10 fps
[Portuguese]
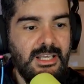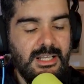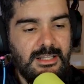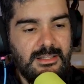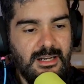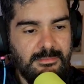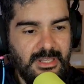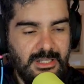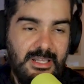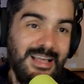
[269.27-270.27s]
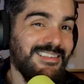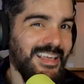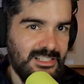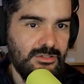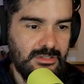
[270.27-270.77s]
Letra B, nem a
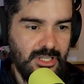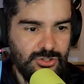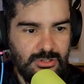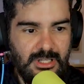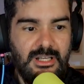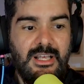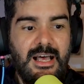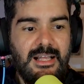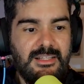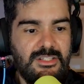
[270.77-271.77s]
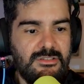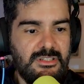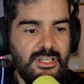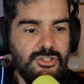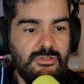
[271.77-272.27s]
tese do texto, né? A tese do
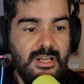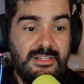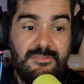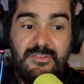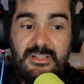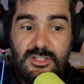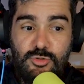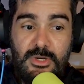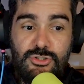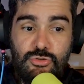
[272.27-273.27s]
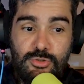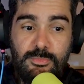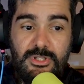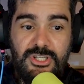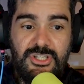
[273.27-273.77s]
texto é a defesa de uma atitude
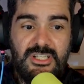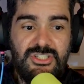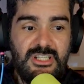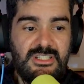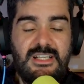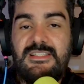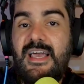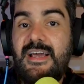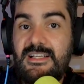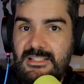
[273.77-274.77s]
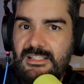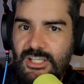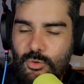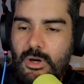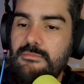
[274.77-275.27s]
política diante das regras da
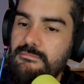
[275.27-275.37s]
língua.